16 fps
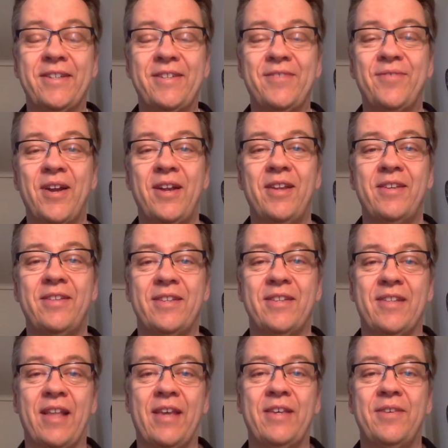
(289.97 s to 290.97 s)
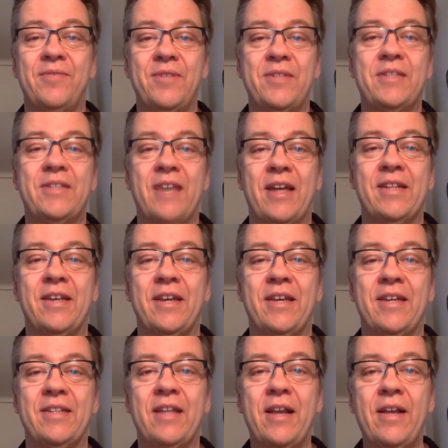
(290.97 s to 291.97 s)
nicht wirklich das gleiche wie diese
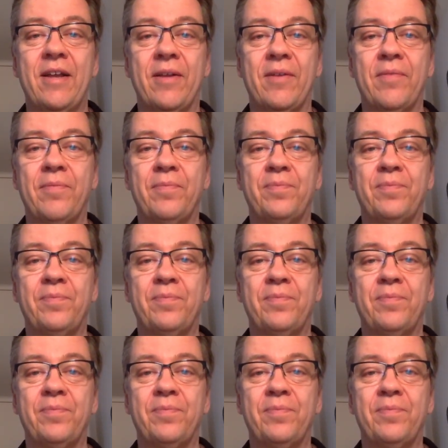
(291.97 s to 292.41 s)
anderen Gedanken,